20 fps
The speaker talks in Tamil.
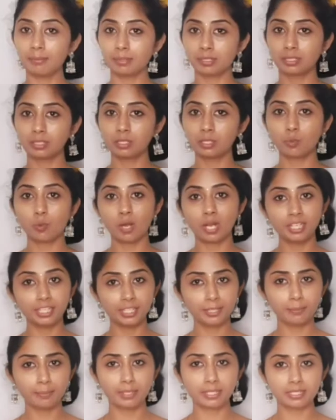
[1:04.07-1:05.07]
நமக்கு
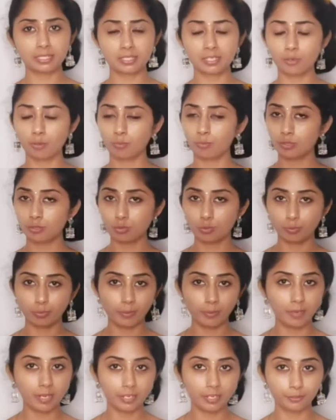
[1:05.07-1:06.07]
குவாலிட்டி பேஸில் ரொம்ப
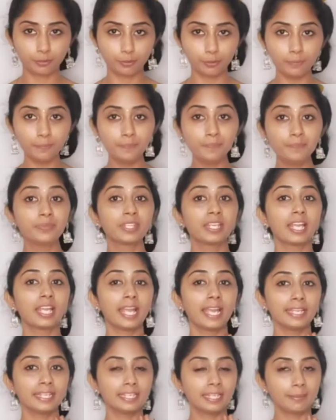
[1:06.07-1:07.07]
சூப்பராக இருக்கும்
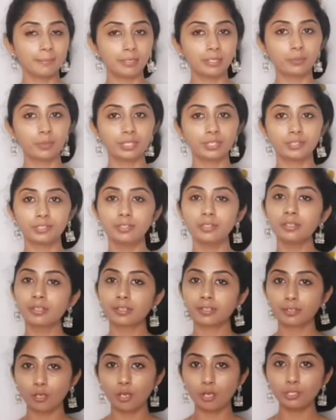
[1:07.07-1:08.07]
அண்ட் நமக்கு வந்து
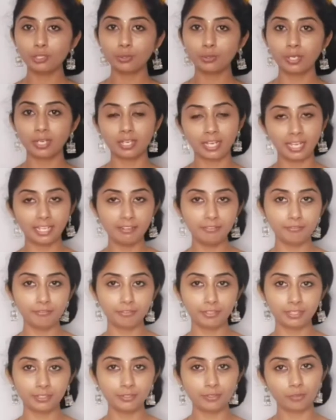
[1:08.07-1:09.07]
கிளாத்தோட லைஃப்
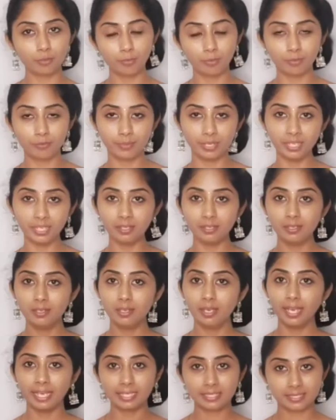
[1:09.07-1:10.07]
வந்து ரொம்பவே
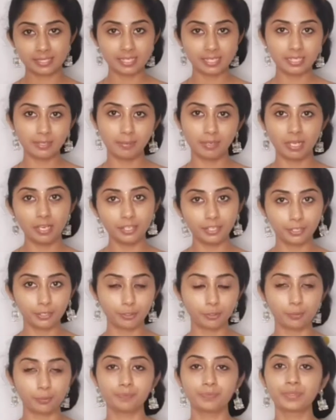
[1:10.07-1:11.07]
எக்ஸ்டெண்டபிளாக
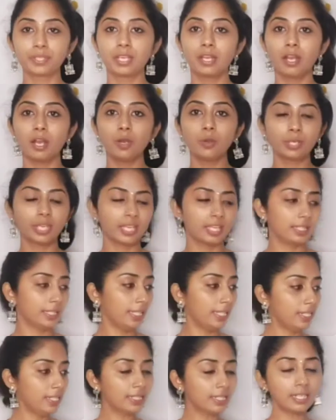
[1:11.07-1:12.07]
இருக்கும் ஓகே
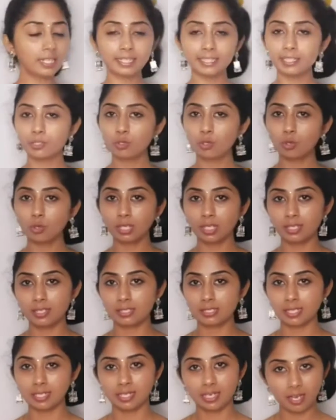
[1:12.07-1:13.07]
எதுக்காக இந்த கோ
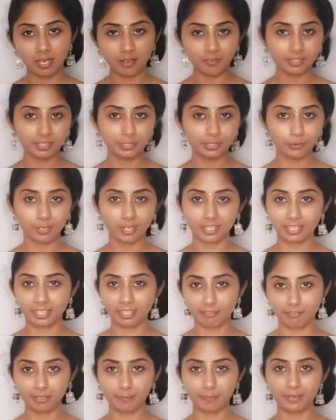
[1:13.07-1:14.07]
கலர்ஸை நான் வந்து
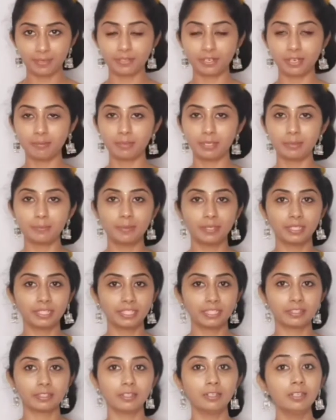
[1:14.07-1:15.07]
உங்களுக்கு ரெஃபர் பண்ணுறேன் அப்படின்னு
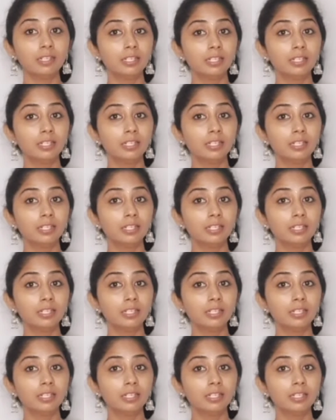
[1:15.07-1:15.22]
பார்த்தீங்கன்னா